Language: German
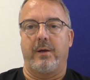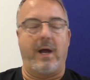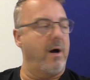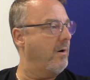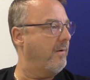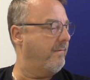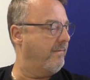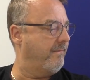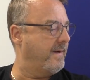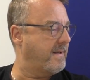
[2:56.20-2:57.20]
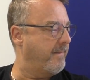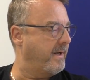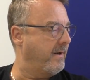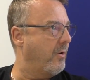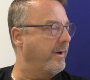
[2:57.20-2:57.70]
Ja, was haben wir
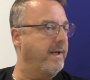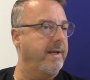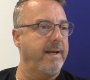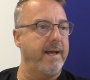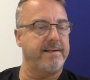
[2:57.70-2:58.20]
denn heute hier?